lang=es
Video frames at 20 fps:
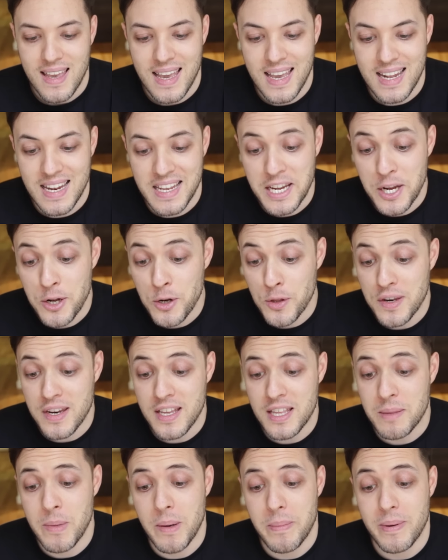Elena
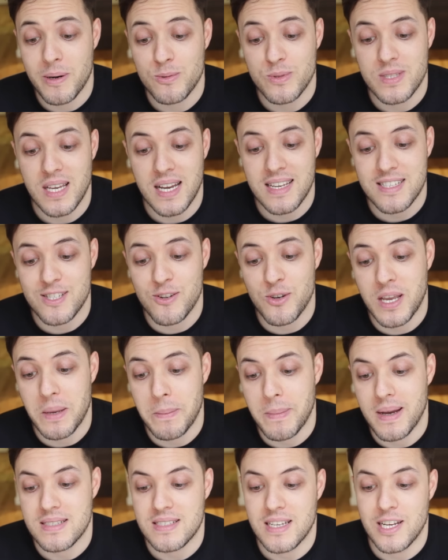Rodríguez me pregunta qué es lo
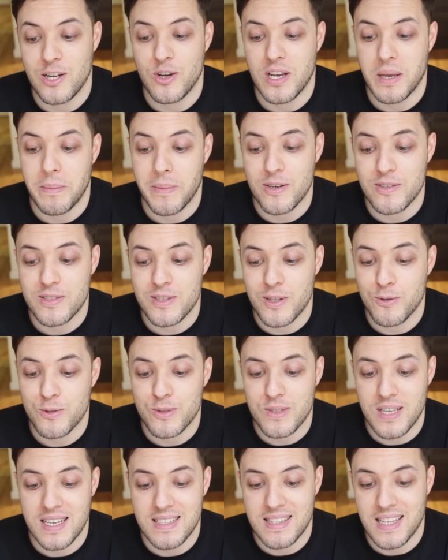que más y lo que menos te
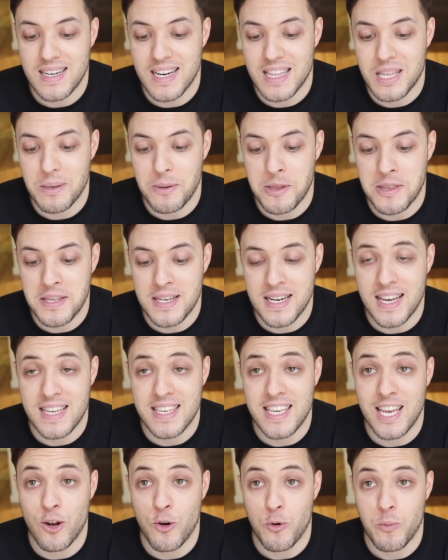gusta de tener de vecina
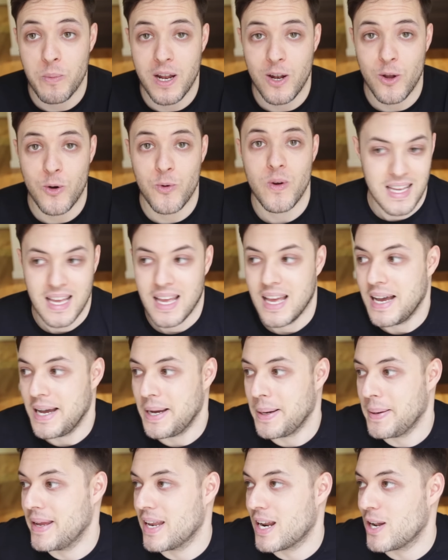a Yellow Mellow.
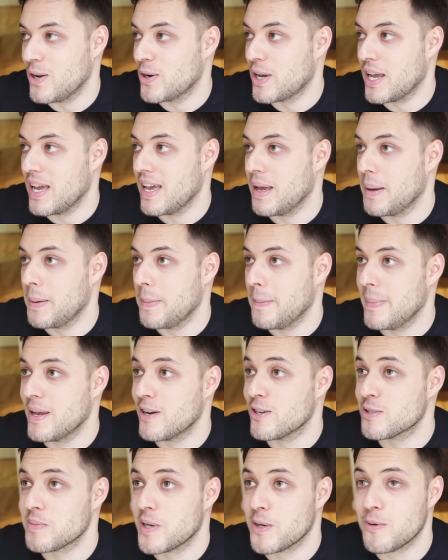A ver, lo que
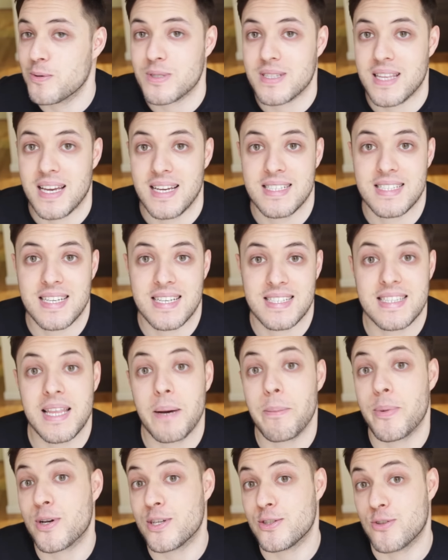menos me gusta es que
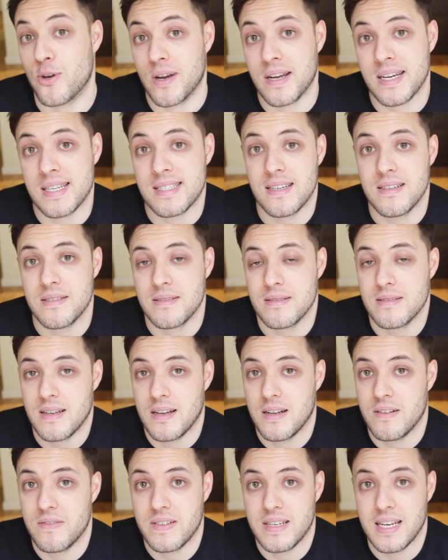está poquito en casa.
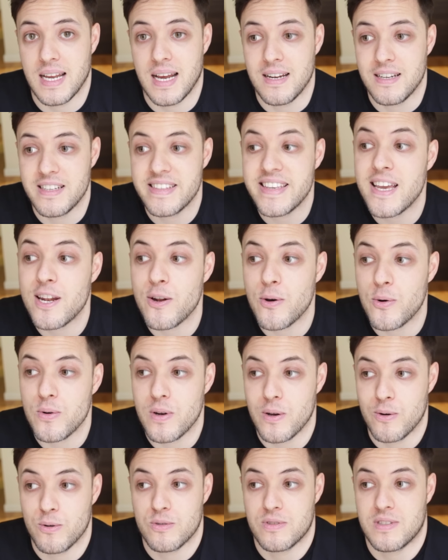Al final Yellow
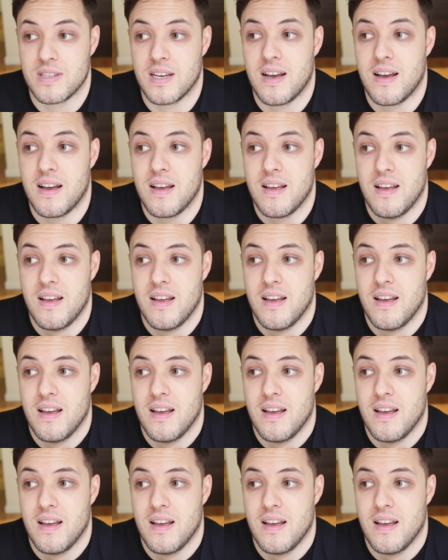le gusta